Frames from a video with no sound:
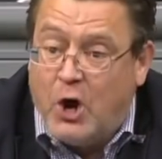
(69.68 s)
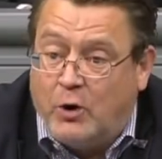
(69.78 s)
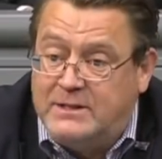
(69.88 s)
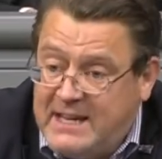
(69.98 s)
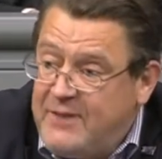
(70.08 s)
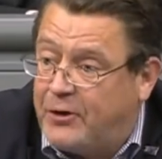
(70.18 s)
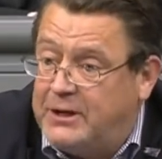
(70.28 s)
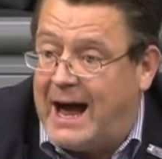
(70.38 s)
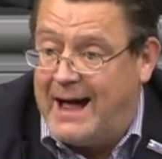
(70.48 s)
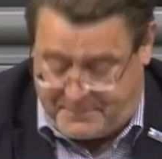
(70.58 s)
Und Sie von
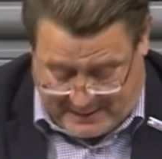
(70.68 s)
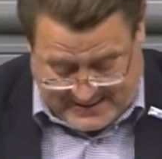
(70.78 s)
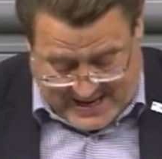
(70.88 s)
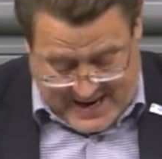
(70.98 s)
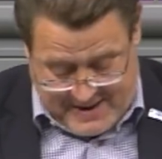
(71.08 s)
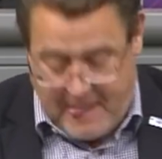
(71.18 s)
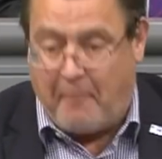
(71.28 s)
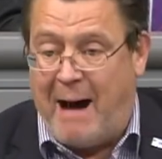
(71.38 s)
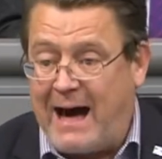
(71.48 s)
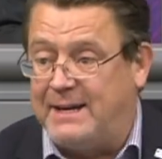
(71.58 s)
den Altparteien
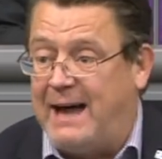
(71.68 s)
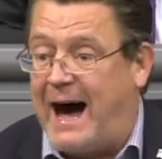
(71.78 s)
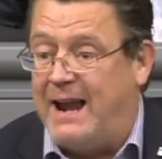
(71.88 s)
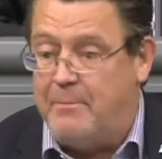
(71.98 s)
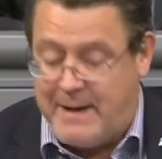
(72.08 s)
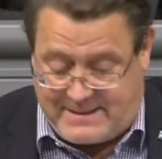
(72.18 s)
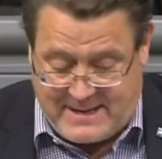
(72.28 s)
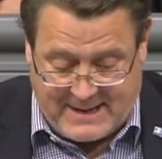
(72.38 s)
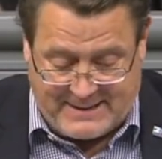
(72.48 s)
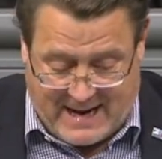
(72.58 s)
machen da alle
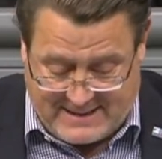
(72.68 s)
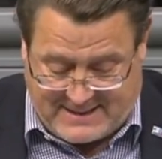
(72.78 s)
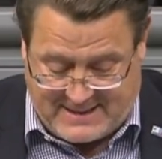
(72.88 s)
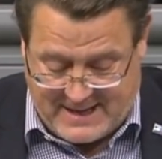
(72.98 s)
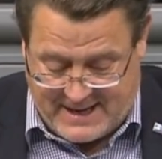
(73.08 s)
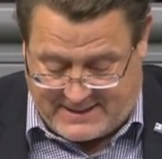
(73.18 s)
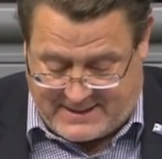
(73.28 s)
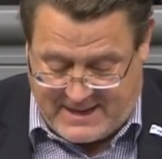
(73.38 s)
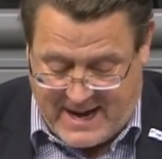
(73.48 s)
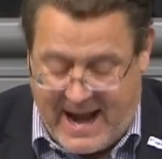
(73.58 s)
mit. Das
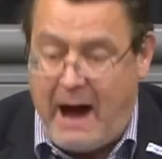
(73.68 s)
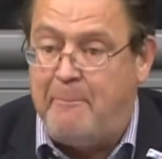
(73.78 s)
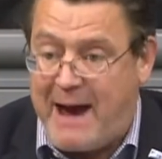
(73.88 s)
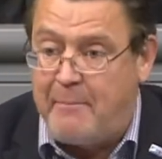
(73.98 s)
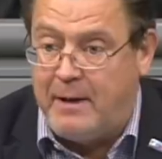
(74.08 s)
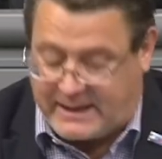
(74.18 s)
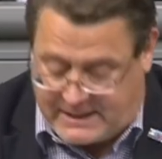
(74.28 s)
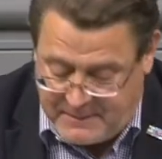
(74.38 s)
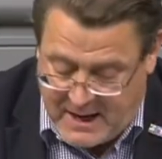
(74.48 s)
ist erbärmlich.